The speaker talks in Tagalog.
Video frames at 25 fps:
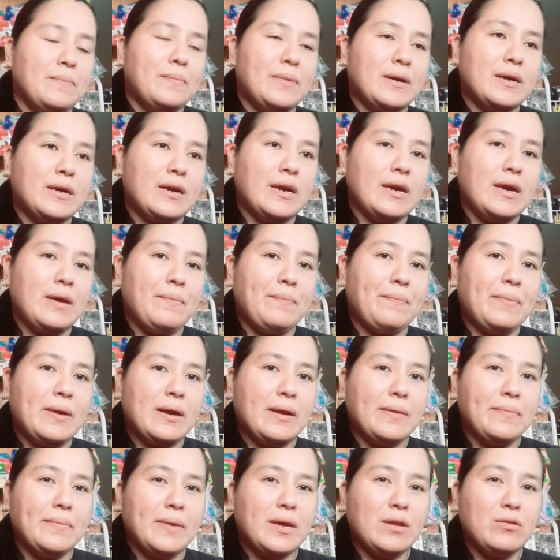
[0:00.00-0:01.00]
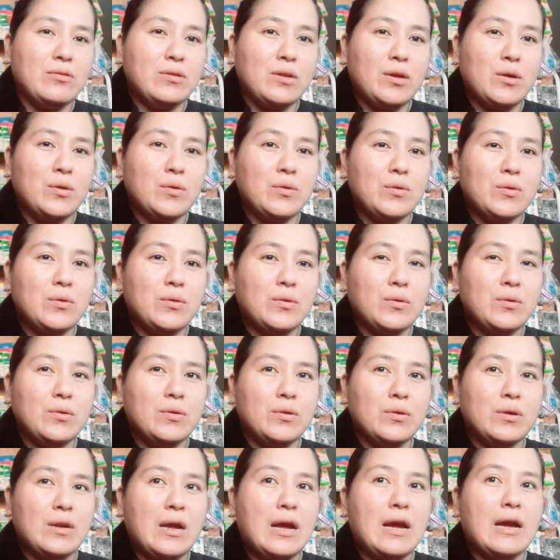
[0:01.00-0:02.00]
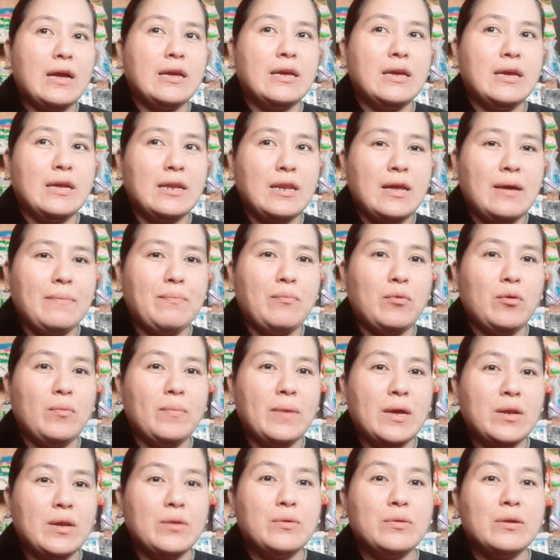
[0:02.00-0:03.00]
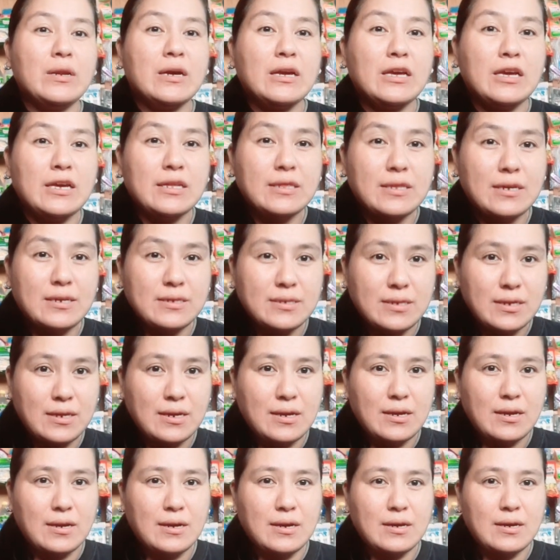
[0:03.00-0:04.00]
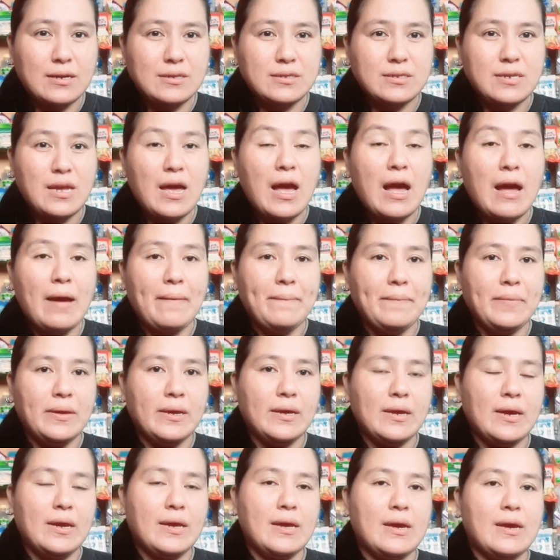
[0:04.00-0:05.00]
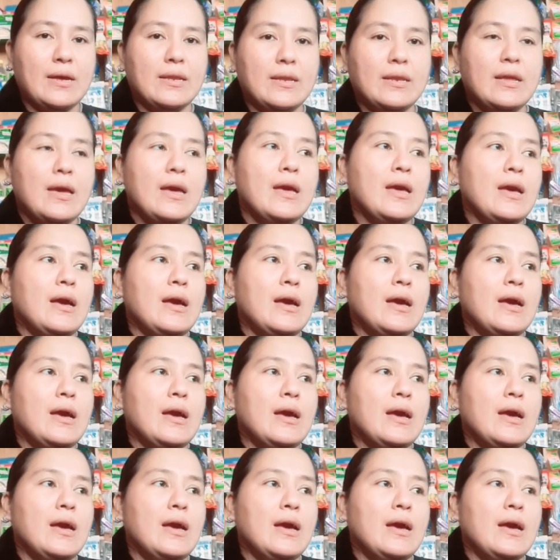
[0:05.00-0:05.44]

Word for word: Pag kaya pag meron akong nahagilap o merong nakita si uh, si Hobby, ayan.